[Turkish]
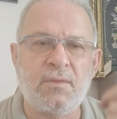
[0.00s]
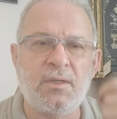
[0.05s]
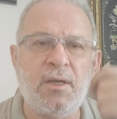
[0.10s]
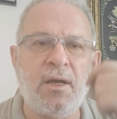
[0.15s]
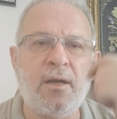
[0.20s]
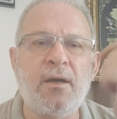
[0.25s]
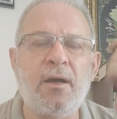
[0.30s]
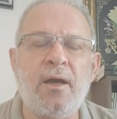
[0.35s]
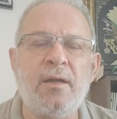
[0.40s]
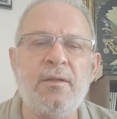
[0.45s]

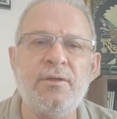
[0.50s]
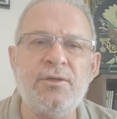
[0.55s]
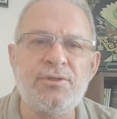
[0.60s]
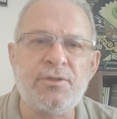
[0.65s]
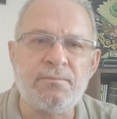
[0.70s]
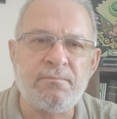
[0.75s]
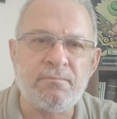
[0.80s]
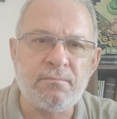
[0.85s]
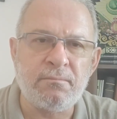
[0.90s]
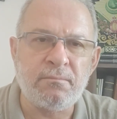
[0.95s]
Ya
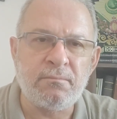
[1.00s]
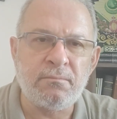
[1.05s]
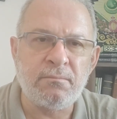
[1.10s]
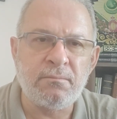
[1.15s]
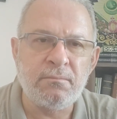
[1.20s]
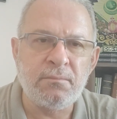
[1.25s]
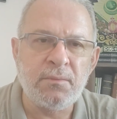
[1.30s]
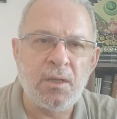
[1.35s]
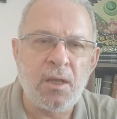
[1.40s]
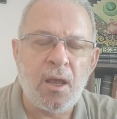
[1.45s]
kardeşim
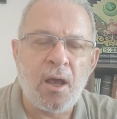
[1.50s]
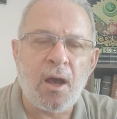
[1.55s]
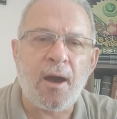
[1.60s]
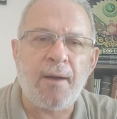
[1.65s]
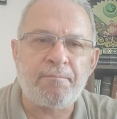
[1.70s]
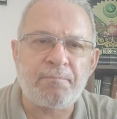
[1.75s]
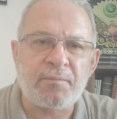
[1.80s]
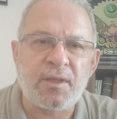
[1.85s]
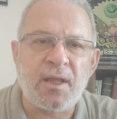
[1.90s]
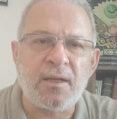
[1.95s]

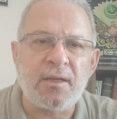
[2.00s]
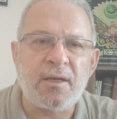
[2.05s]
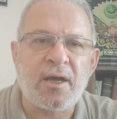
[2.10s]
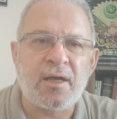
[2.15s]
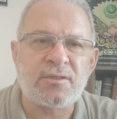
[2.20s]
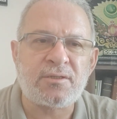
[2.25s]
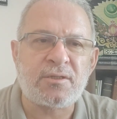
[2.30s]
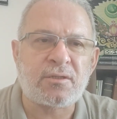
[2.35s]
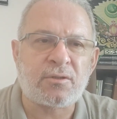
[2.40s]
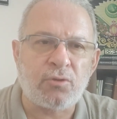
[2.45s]
aptalı
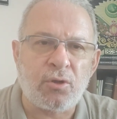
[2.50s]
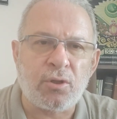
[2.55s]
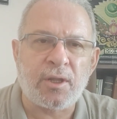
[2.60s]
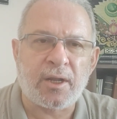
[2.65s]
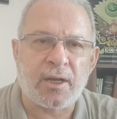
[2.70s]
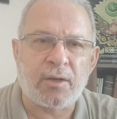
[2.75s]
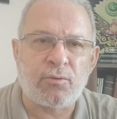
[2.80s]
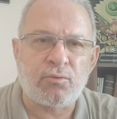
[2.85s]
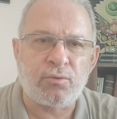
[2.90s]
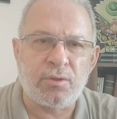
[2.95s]
kasıtlı
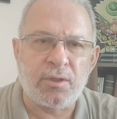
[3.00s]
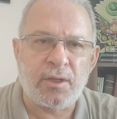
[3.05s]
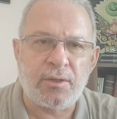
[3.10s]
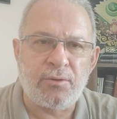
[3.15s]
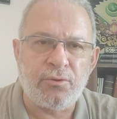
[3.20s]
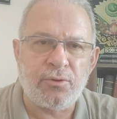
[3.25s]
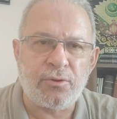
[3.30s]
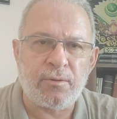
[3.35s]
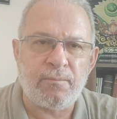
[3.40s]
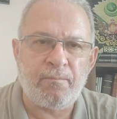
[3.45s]
olarak
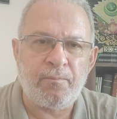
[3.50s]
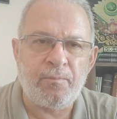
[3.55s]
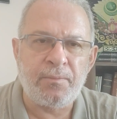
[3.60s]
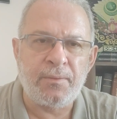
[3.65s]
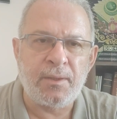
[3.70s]
kullanıyorum.